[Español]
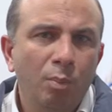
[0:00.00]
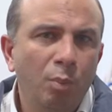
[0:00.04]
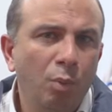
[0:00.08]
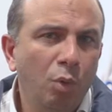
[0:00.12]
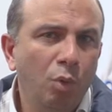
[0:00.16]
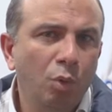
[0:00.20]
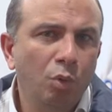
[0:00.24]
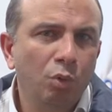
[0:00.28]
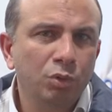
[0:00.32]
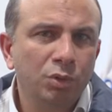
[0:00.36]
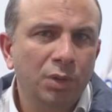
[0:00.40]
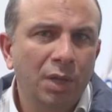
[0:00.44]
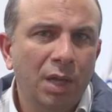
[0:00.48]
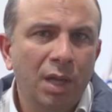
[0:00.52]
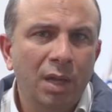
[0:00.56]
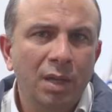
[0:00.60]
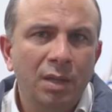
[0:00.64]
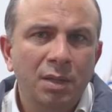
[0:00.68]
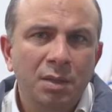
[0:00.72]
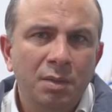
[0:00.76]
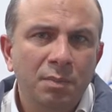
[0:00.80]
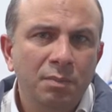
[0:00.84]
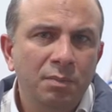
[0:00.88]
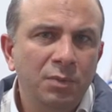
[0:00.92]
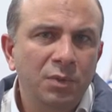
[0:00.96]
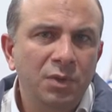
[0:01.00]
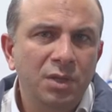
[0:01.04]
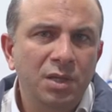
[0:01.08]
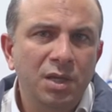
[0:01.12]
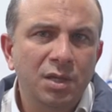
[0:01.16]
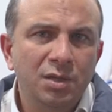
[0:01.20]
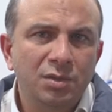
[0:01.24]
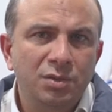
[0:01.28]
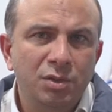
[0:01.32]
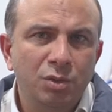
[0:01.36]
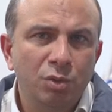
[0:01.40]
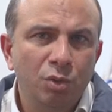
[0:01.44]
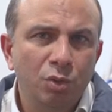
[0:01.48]
Bogotá
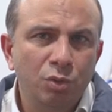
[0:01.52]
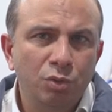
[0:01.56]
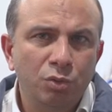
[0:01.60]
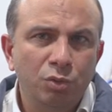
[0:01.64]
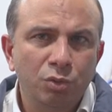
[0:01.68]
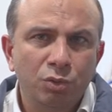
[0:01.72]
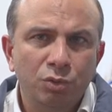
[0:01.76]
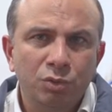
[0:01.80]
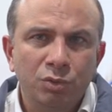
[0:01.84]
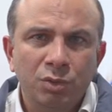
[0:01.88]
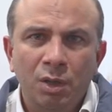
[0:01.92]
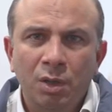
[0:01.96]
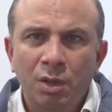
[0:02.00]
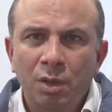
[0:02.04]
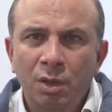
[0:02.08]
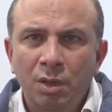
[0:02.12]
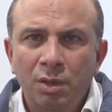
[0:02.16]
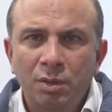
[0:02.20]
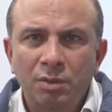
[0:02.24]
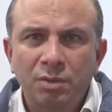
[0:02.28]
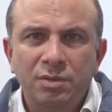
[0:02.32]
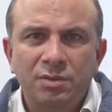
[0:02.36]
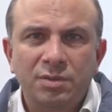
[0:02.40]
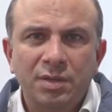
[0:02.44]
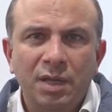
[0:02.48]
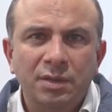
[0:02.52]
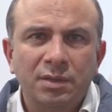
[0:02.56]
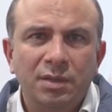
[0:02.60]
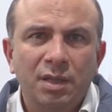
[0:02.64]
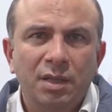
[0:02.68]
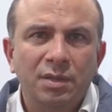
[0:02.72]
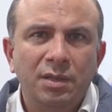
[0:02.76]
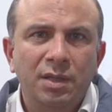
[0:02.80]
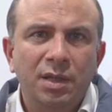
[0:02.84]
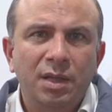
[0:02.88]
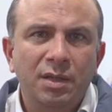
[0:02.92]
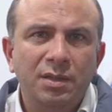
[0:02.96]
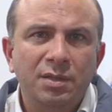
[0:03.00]
18,
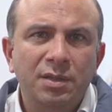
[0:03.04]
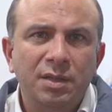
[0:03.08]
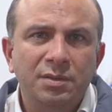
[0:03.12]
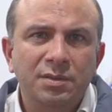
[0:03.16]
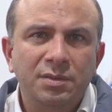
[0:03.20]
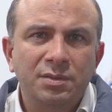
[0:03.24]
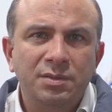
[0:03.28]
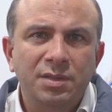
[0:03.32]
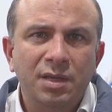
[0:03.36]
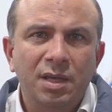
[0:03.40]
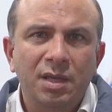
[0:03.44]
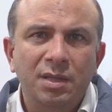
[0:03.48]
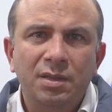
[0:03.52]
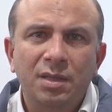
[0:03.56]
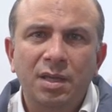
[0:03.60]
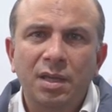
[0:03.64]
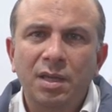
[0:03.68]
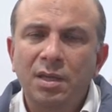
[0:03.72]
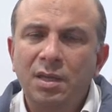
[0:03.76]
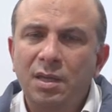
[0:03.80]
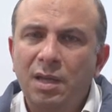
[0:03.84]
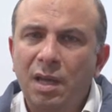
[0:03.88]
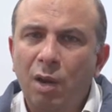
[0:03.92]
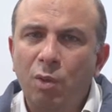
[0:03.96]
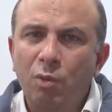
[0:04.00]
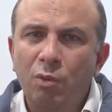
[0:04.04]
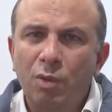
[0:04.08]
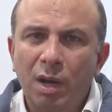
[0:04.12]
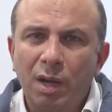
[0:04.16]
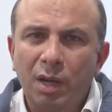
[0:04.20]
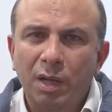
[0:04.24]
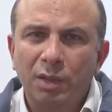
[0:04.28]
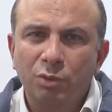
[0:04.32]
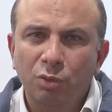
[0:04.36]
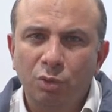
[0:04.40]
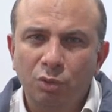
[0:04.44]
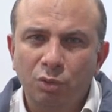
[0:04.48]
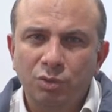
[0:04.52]
Santander 17 y Cauca
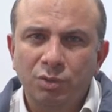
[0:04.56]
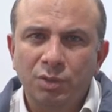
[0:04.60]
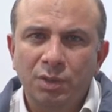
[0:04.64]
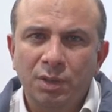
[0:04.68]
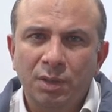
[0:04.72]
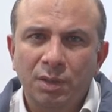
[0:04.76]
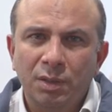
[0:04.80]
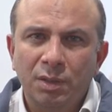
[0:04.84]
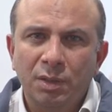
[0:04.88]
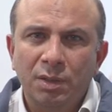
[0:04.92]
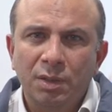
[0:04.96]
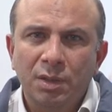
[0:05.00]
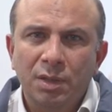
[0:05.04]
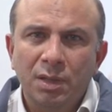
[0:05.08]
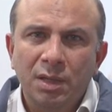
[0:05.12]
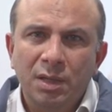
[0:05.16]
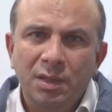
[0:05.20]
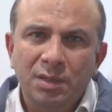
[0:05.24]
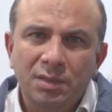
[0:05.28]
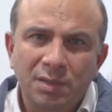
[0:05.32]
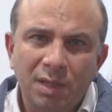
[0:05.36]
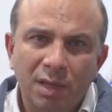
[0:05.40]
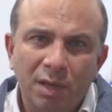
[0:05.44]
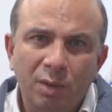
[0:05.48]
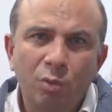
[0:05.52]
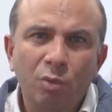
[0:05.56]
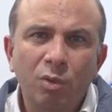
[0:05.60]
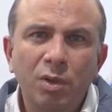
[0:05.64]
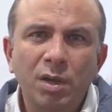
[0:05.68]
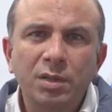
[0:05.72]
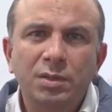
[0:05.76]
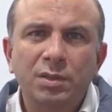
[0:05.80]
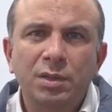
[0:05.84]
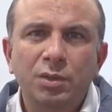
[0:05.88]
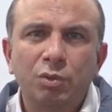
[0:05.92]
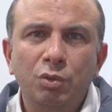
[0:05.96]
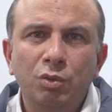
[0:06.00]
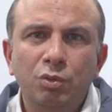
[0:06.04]
14. Según el
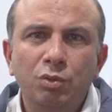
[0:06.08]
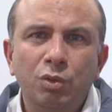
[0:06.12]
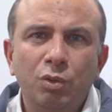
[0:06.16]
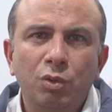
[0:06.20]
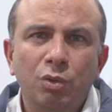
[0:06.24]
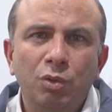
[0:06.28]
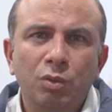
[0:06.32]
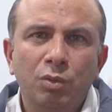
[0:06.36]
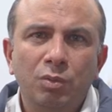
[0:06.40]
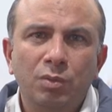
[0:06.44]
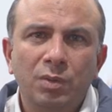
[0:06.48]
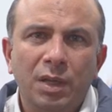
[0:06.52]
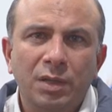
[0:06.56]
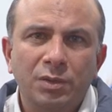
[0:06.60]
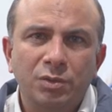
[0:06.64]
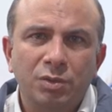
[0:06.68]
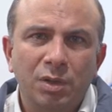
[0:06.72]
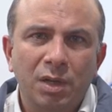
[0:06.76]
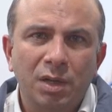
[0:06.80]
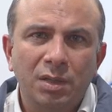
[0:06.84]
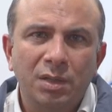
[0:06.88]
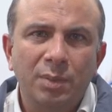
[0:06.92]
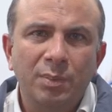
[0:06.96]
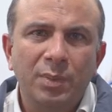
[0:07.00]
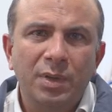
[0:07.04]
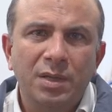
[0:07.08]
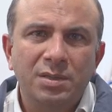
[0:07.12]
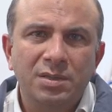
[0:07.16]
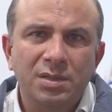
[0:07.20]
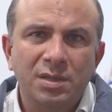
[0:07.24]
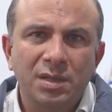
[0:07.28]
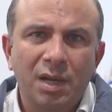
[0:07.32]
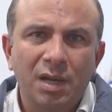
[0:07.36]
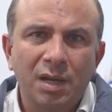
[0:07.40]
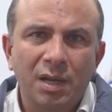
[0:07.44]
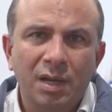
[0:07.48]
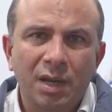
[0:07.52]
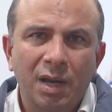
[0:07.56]
Instituto Nacional de
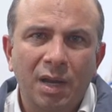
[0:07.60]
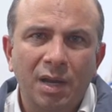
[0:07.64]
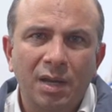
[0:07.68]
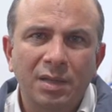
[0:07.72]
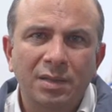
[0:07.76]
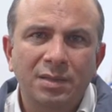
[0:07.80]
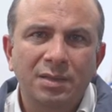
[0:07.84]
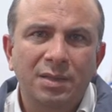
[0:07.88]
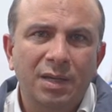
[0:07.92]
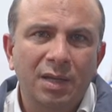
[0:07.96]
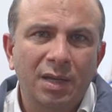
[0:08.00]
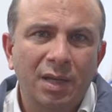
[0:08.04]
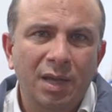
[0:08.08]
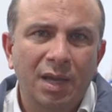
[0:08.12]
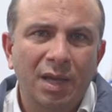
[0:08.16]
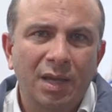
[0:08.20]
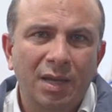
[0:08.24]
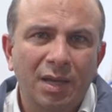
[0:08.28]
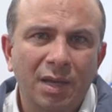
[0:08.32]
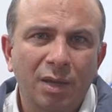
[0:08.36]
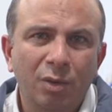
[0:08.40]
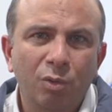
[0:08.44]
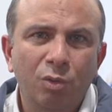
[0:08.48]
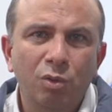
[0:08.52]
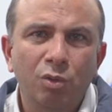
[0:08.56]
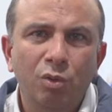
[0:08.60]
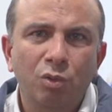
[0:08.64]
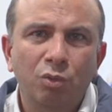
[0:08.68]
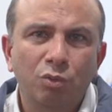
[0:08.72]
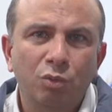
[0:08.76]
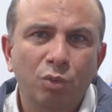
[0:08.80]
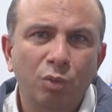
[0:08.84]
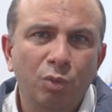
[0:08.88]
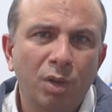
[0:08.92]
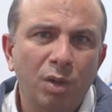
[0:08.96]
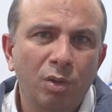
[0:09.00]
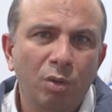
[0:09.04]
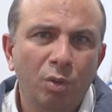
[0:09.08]
Medicina Legal, entre enero y
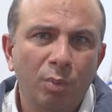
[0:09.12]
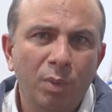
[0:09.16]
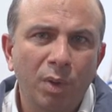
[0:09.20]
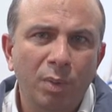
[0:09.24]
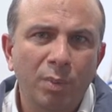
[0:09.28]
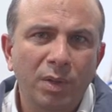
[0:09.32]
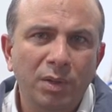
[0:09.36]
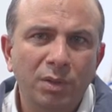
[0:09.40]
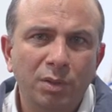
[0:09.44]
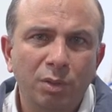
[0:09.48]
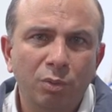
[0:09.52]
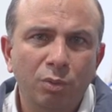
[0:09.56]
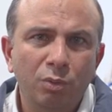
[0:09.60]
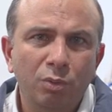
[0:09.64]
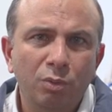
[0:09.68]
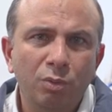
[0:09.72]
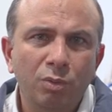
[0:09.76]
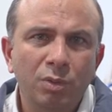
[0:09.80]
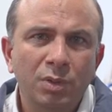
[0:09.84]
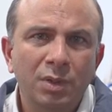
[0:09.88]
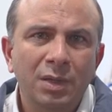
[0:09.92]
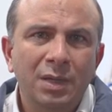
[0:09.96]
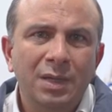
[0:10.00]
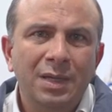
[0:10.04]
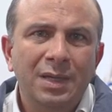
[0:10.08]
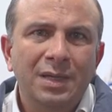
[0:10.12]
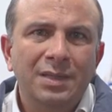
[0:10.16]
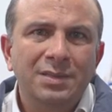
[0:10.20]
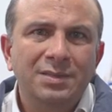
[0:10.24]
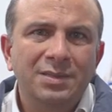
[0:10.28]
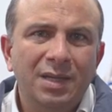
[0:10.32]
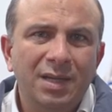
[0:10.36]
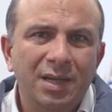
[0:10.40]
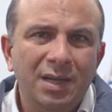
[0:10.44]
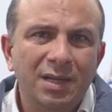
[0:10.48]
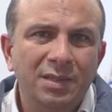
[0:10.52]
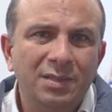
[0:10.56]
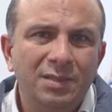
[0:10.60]
octubre de 2021
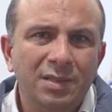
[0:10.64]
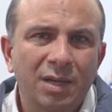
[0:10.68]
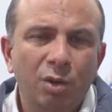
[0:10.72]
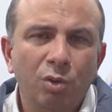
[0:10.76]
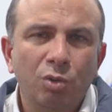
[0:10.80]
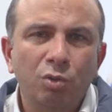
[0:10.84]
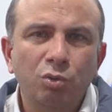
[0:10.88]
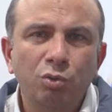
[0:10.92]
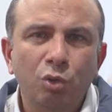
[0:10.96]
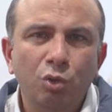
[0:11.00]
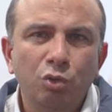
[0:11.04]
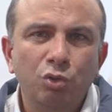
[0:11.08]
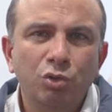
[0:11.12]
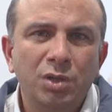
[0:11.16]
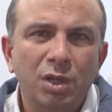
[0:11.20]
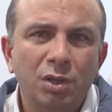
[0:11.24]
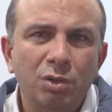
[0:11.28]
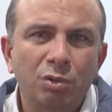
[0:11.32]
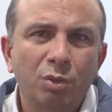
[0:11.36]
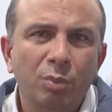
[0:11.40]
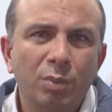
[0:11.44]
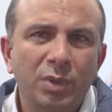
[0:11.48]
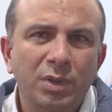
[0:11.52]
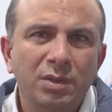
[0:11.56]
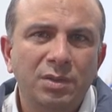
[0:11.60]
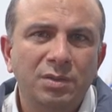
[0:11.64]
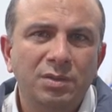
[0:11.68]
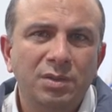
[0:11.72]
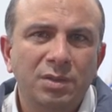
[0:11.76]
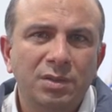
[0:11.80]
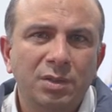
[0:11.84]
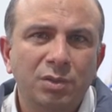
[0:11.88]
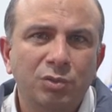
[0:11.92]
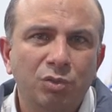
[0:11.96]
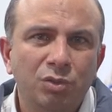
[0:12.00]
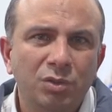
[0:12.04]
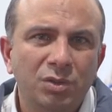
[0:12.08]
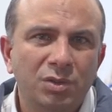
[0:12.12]
se registraron
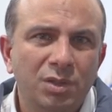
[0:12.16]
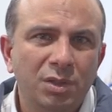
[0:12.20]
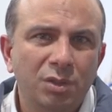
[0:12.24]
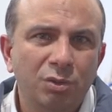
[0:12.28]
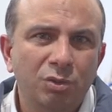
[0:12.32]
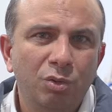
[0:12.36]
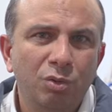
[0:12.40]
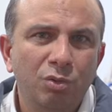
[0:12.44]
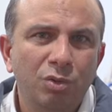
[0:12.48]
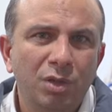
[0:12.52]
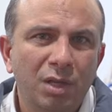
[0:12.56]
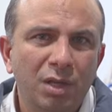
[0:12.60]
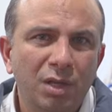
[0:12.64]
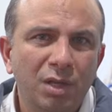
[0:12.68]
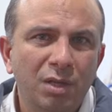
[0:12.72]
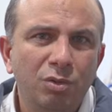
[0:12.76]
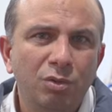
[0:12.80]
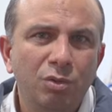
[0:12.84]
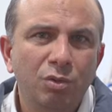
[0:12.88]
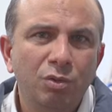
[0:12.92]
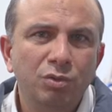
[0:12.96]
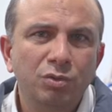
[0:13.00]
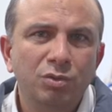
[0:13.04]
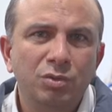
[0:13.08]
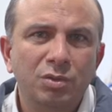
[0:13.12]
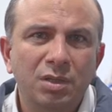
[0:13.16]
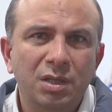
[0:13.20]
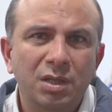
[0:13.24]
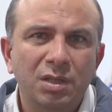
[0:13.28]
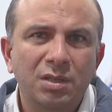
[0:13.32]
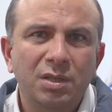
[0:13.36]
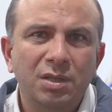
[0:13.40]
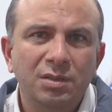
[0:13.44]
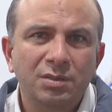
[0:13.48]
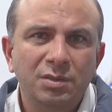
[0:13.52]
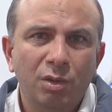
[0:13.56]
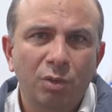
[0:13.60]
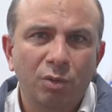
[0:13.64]
227 suicidios de niños,
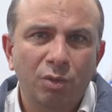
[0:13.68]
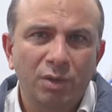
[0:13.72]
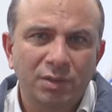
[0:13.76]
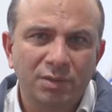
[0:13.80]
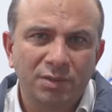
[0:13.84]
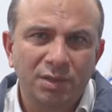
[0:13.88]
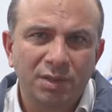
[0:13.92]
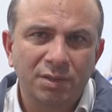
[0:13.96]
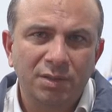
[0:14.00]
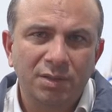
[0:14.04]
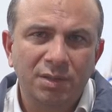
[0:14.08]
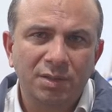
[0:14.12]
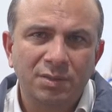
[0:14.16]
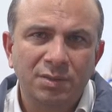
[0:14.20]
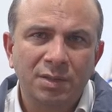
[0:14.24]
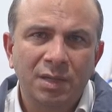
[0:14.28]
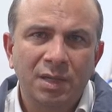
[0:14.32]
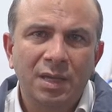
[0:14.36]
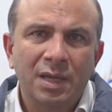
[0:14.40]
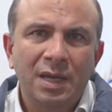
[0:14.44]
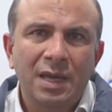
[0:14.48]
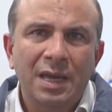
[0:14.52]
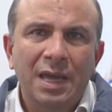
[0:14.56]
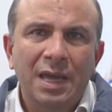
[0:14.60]
niñas y adolescentes